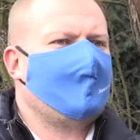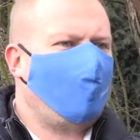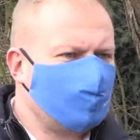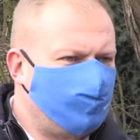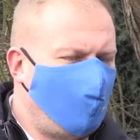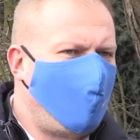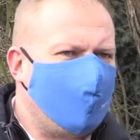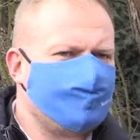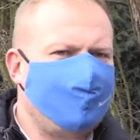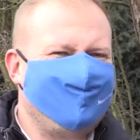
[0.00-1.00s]

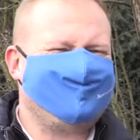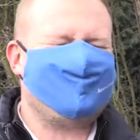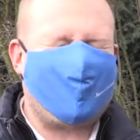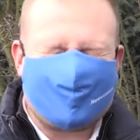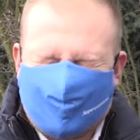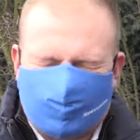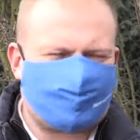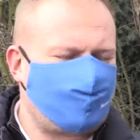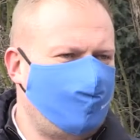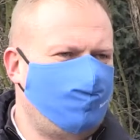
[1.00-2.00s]
odwołanie
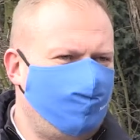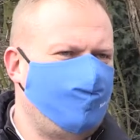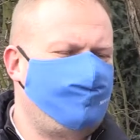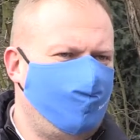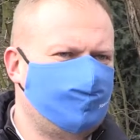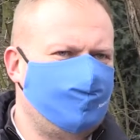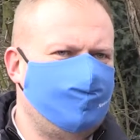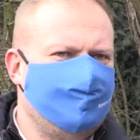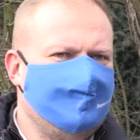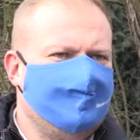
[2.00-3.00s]
najgorszego
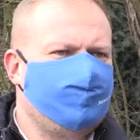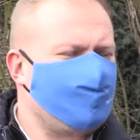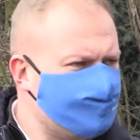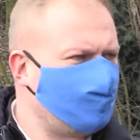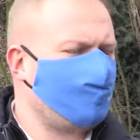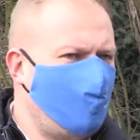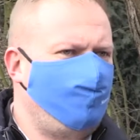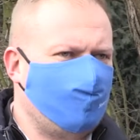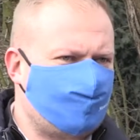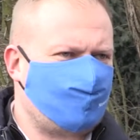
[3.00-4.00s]
wojewody w historii
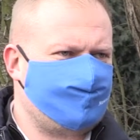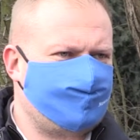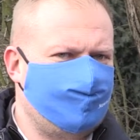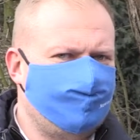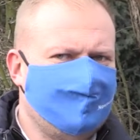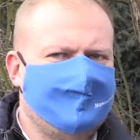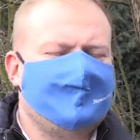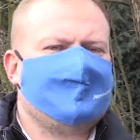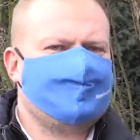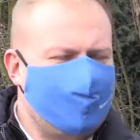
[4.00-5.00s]
Opolszczyzny.
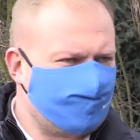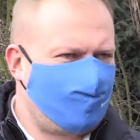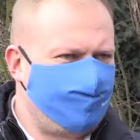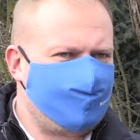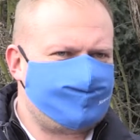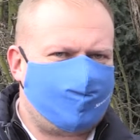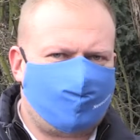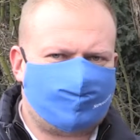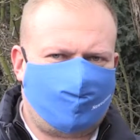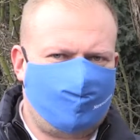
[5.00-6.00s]
Nasza presja
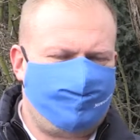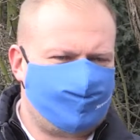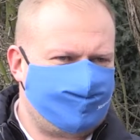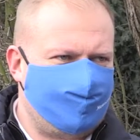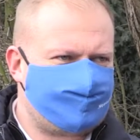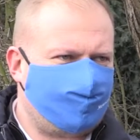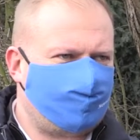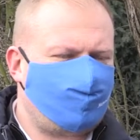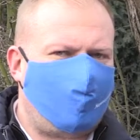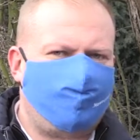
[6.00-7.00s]
kontroli poselskiej,
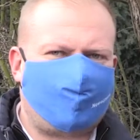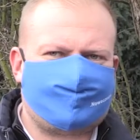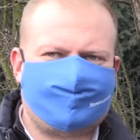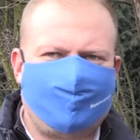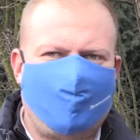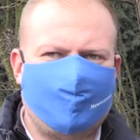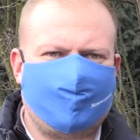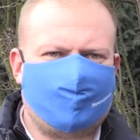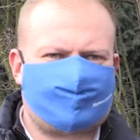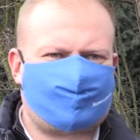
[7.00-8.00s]
która pokazywała
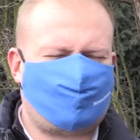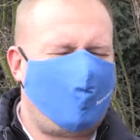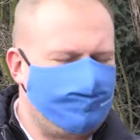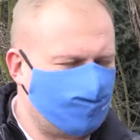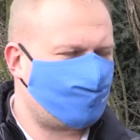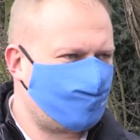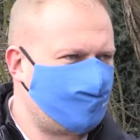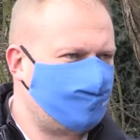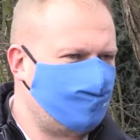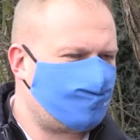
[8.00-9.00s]
jego słabość
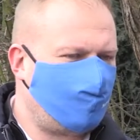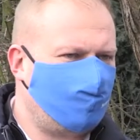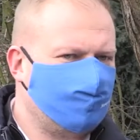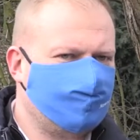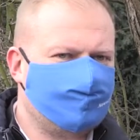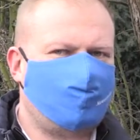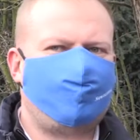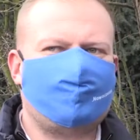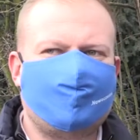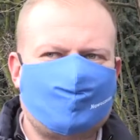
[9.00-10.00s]
urzędniczą,
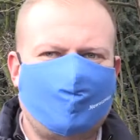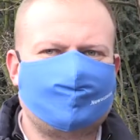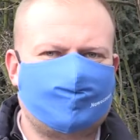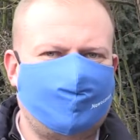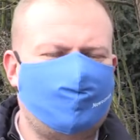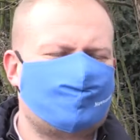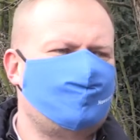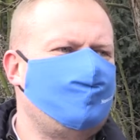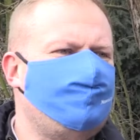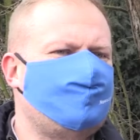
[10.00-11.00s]
doprowadziła do tego,
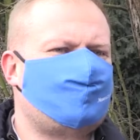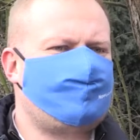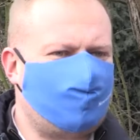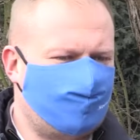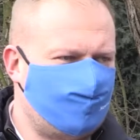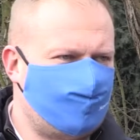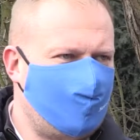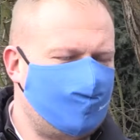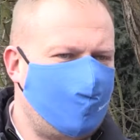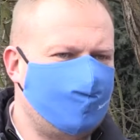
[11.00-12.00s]
że nie wytrzymał
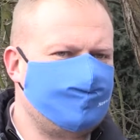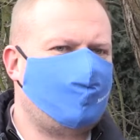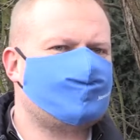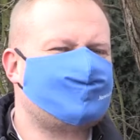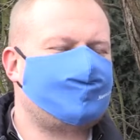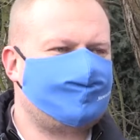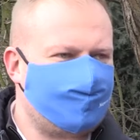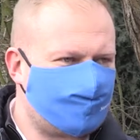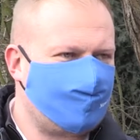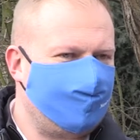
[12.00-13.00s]
ciśnienia i
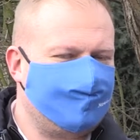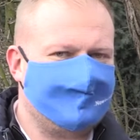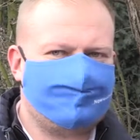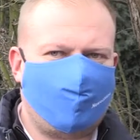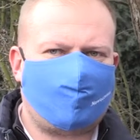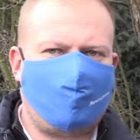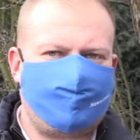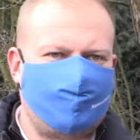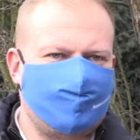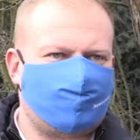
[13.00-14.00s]
ostatecznie po
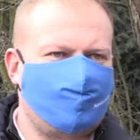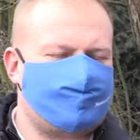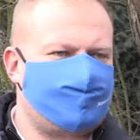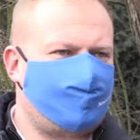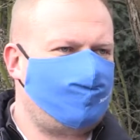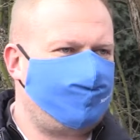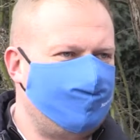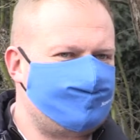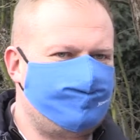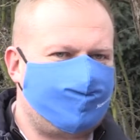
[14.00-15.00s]
kompromitującej
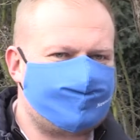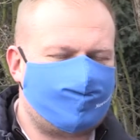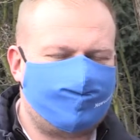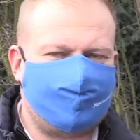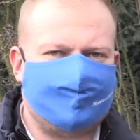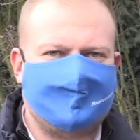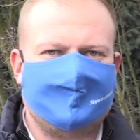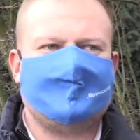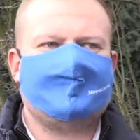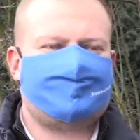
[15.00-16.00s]
konferencji prasowej
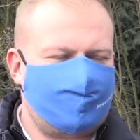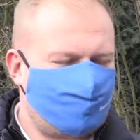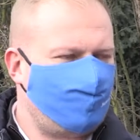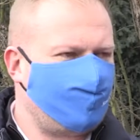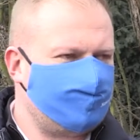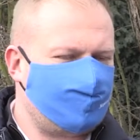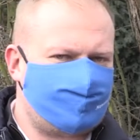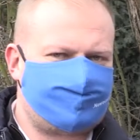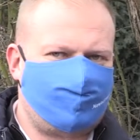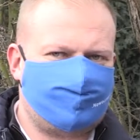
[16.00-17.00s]
w zeszły piątek
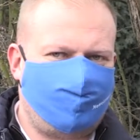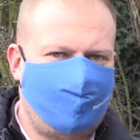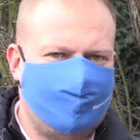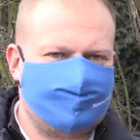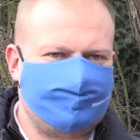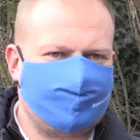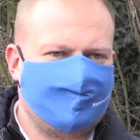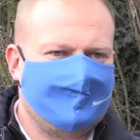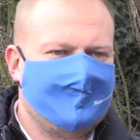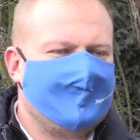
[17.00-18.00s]
został odwołany.
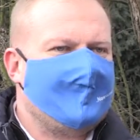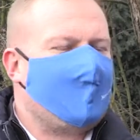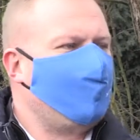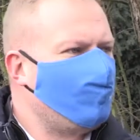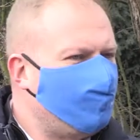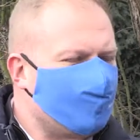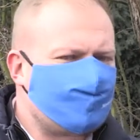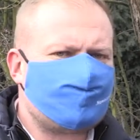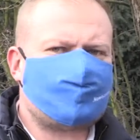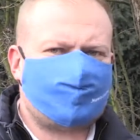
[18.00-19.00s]
Ale
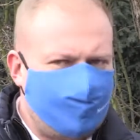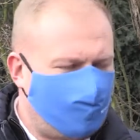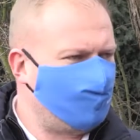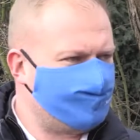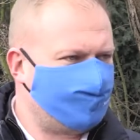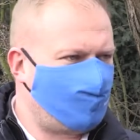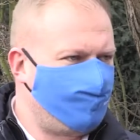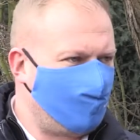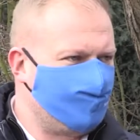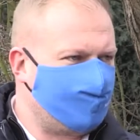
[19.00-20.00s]
uważam, że to nie koniec tych
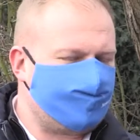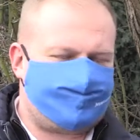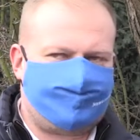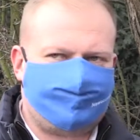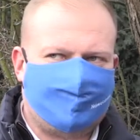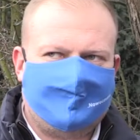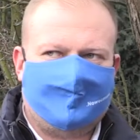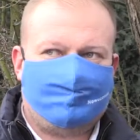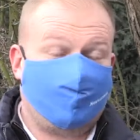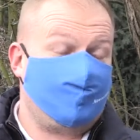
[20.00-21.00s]
kompromitacji,
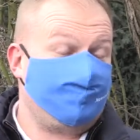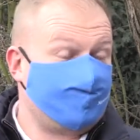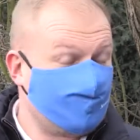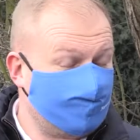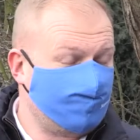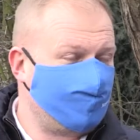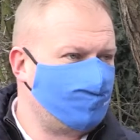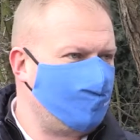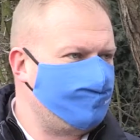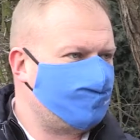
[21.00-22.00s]
ponieważ jak
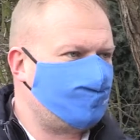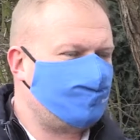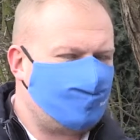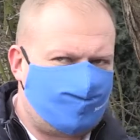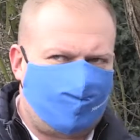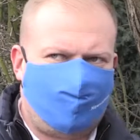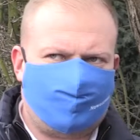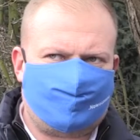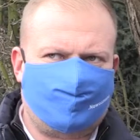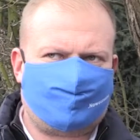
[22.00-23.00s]
dowiadujemy się dzisiaj o
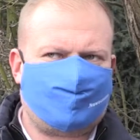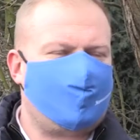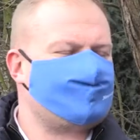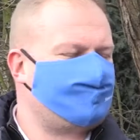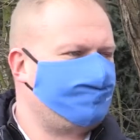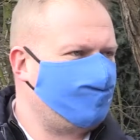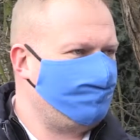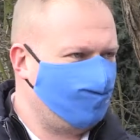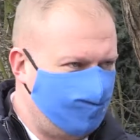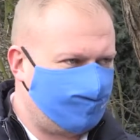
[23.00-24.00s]
godzinie 13 w
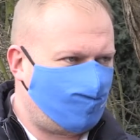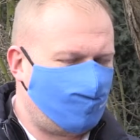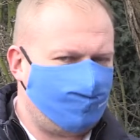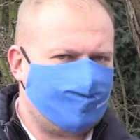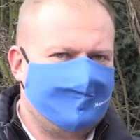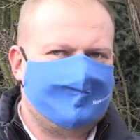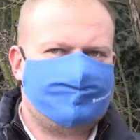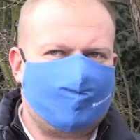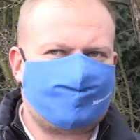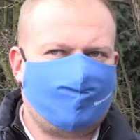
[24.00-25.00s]
tym budynku
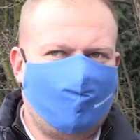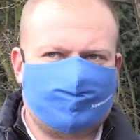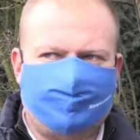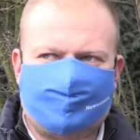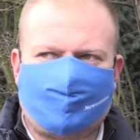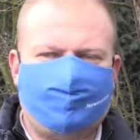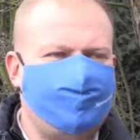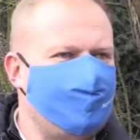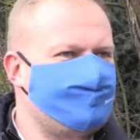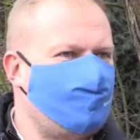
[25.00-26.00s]
ma się odbyć
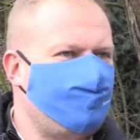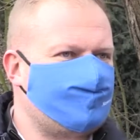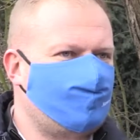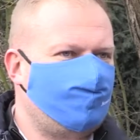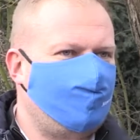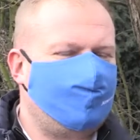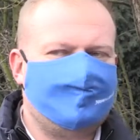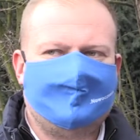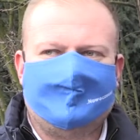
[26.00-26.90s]
konferencja prasowa